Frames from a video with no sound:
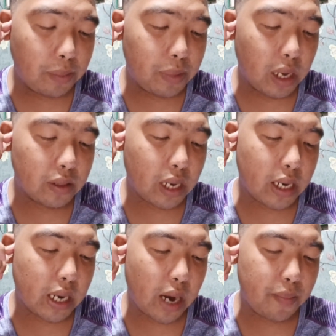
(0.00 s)

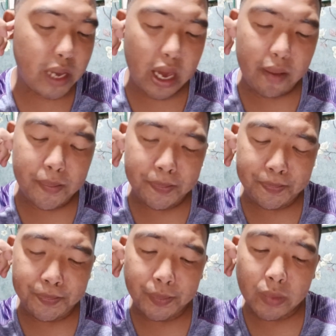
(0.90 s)
5,000
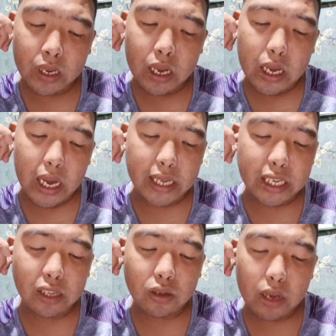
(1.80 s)
RPM.
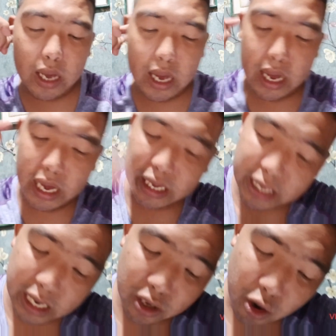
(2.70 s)
Engine uh,
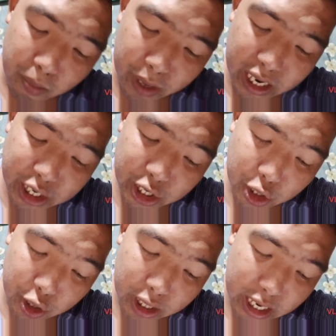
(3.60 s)
engine
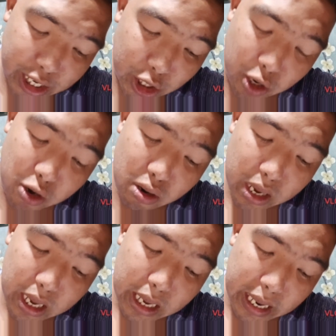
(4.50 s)
compression ratio
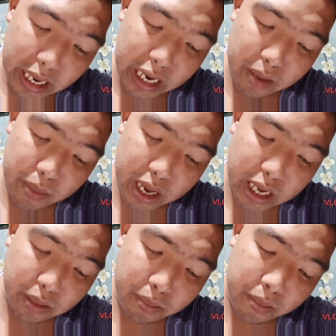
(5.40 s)

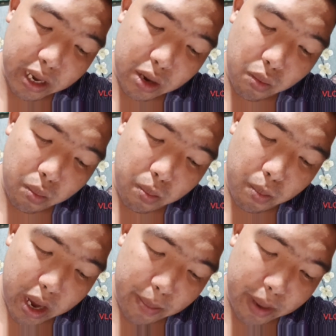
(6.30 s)
11 by,
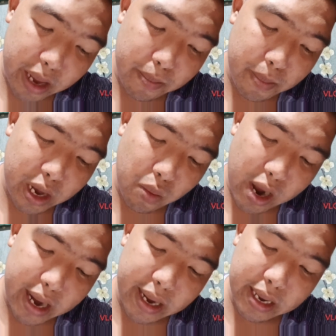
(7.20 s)
by 5 by
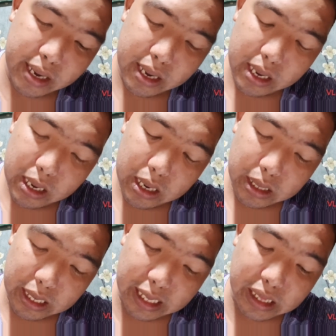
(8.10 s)
1.
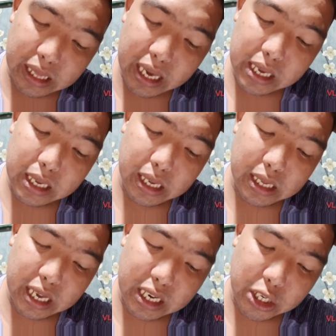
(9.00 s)
Intake,
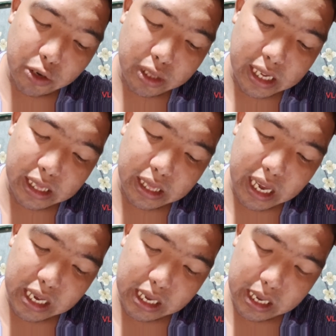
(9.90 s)
injection
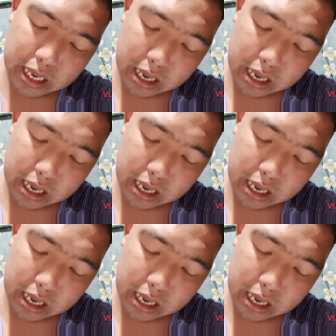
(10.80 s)
intake,